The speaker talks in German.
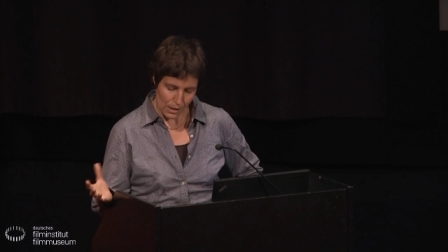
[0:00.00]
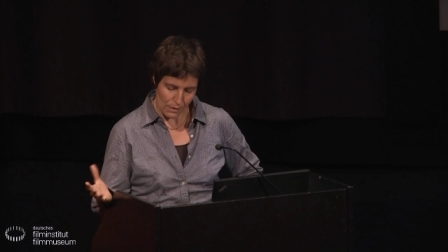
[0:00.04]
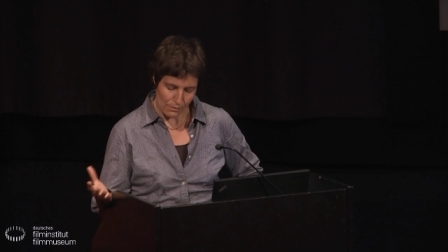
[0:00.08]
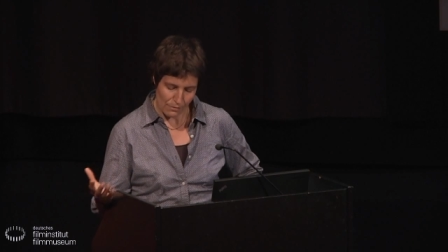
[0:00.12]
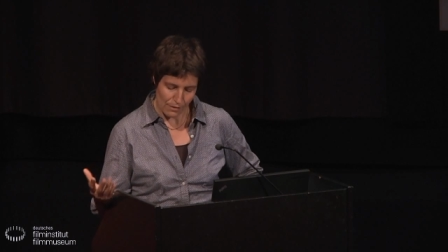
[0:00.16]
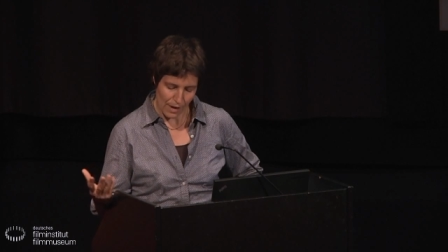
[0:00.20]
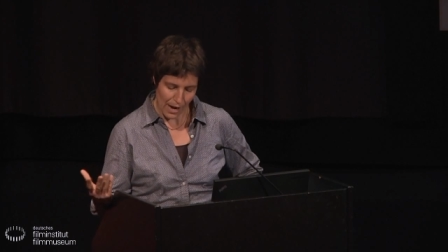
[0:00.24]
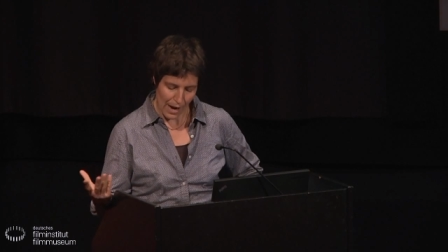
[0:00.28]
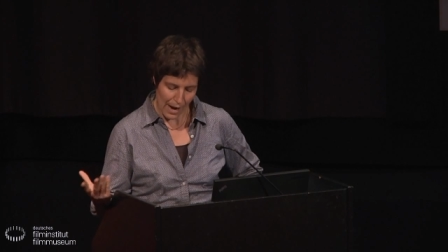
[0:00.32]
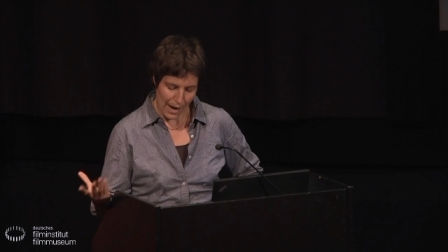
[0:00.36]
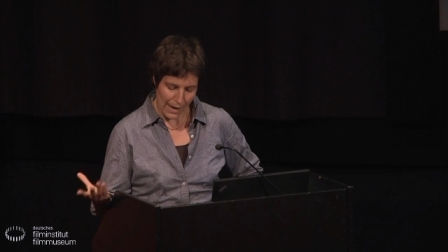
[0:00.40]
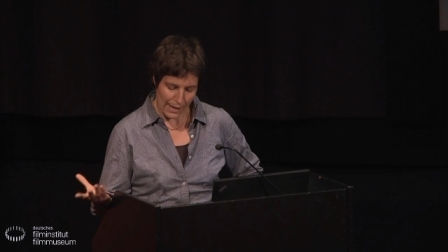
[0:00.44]

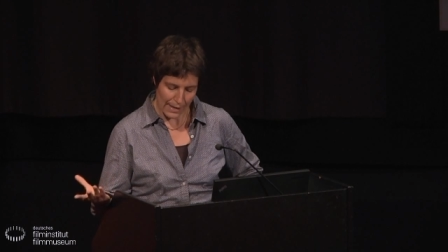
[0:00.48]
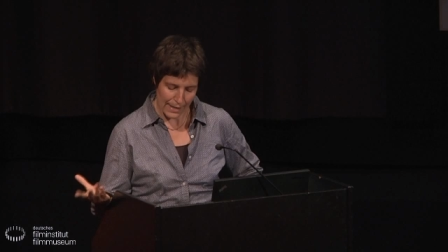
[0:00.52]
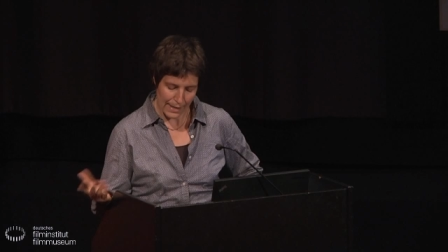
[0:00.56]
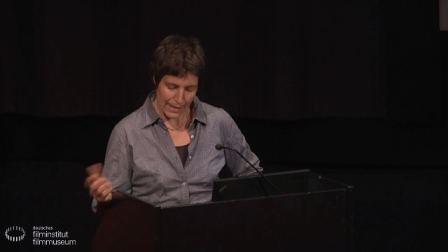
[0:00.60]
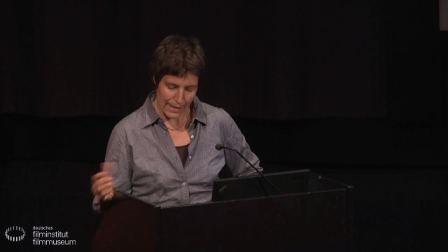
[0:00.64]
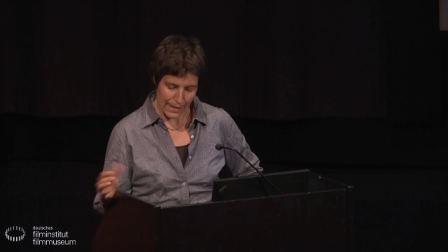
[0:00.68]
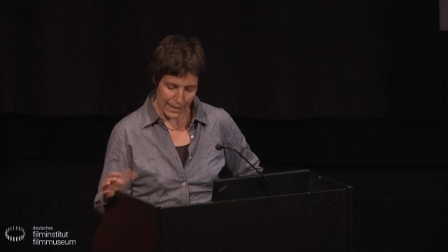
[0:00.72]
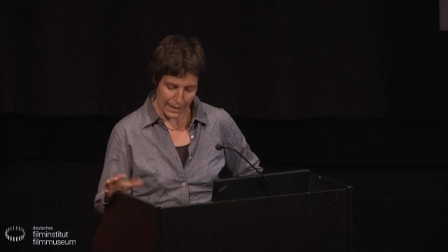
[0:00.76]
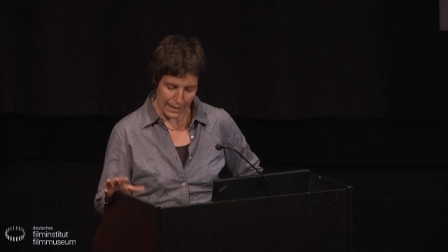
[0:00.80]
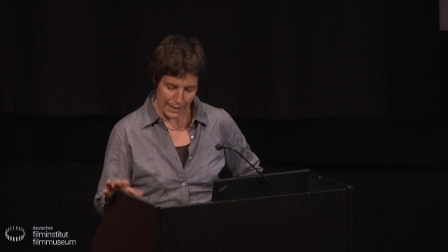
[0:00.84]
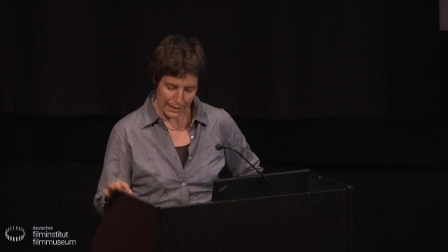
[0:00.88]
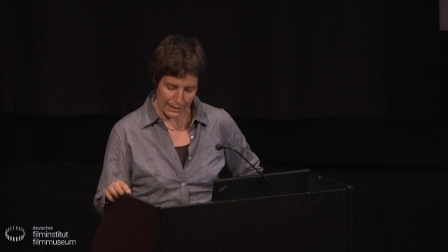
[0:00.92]
war einer
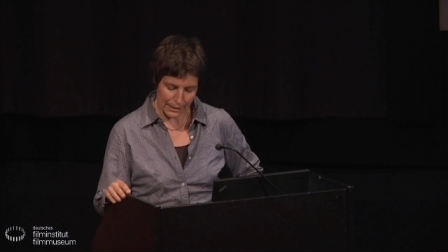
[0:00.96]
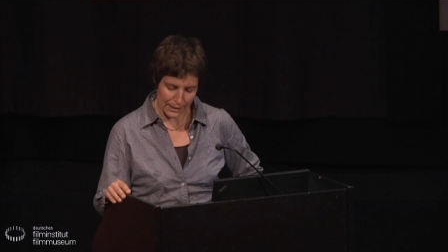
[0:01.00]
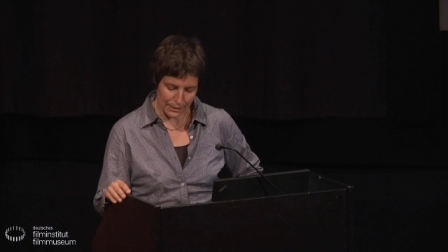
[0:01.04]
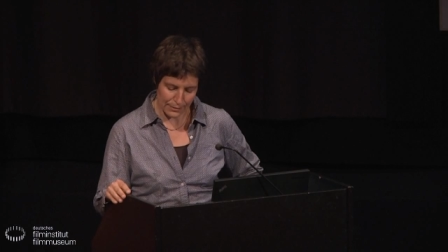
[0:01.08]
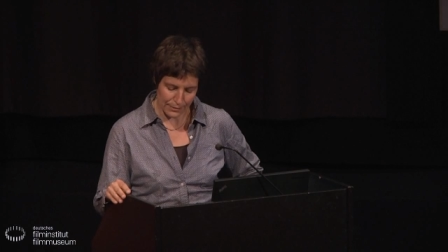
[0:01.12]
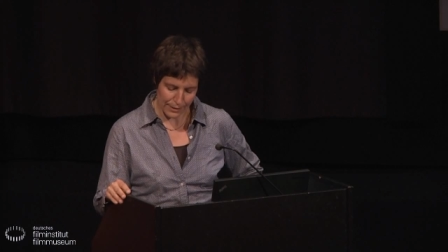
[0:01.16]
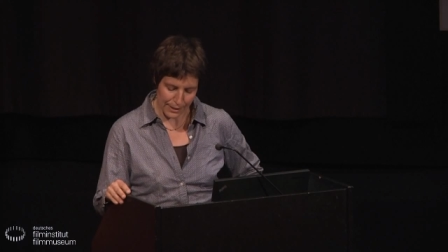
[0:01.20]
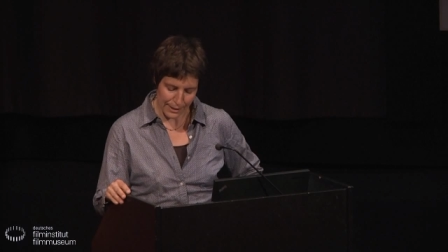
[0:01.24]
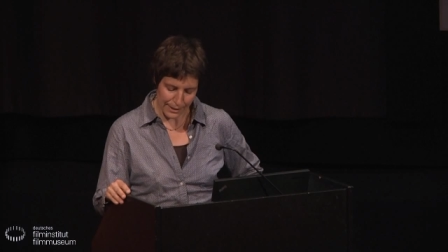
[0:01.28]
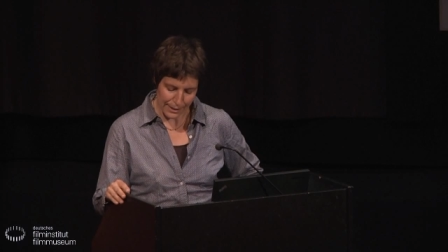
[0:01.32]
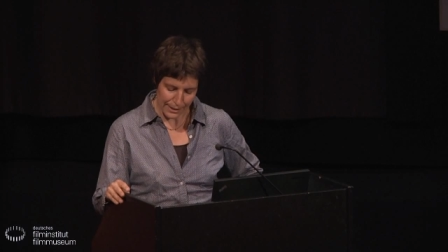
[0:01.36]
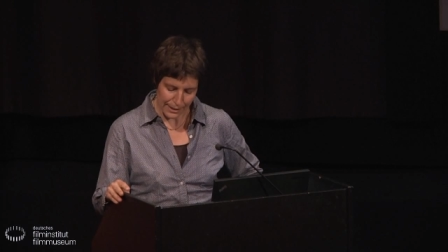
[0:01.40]
der
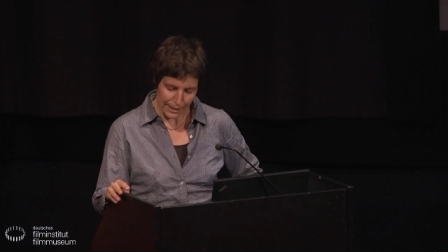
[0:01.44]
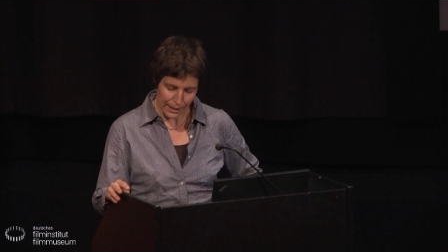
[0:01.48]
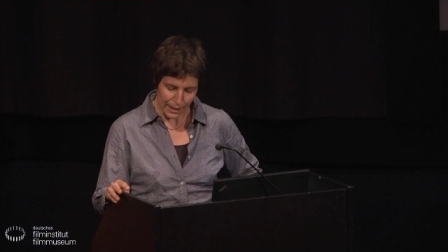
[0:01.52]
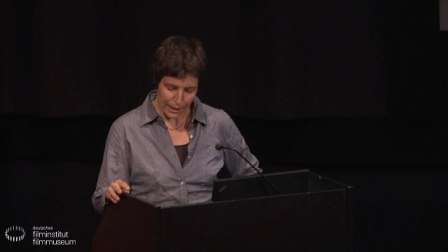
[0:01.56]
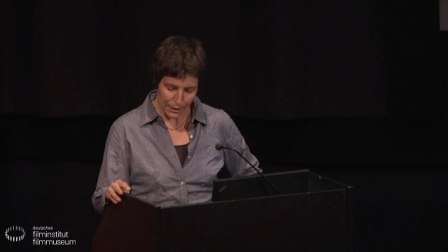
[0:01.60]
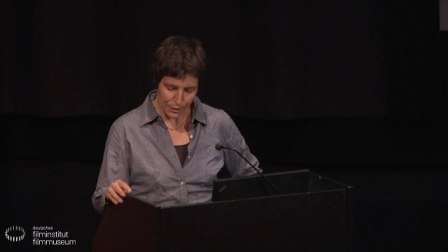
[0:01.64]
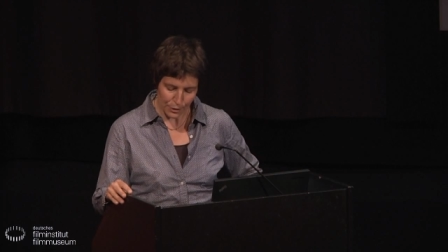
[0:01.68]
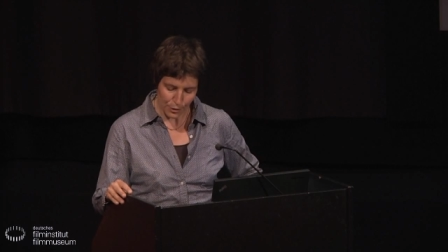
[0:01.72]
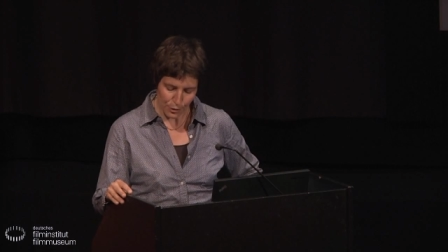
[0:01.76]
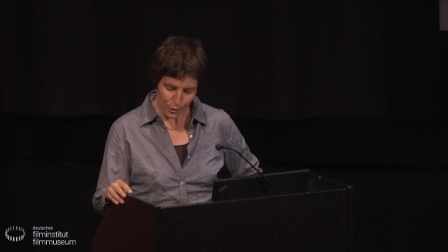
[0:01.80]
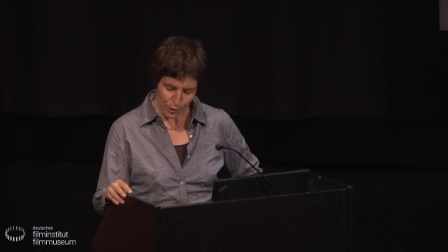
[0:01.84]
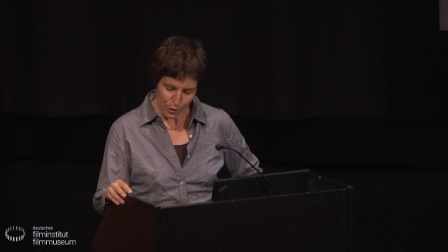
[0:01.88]
ganz wichtigen
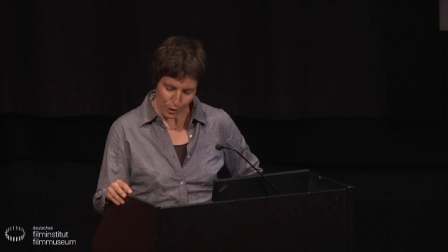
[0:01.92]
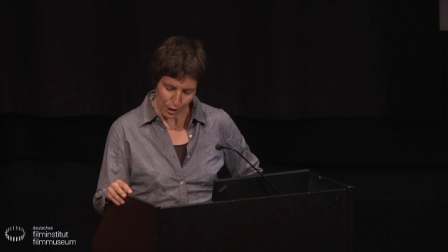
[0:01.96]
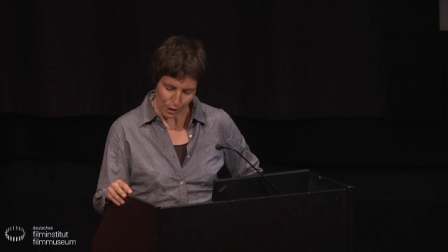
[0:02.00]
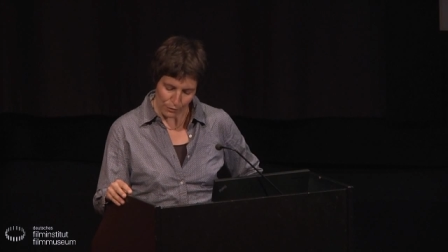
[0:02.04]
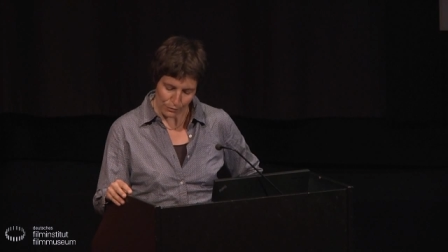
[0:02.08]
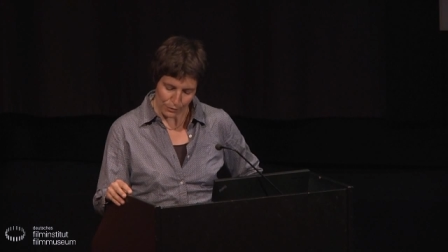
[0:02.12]
Akteure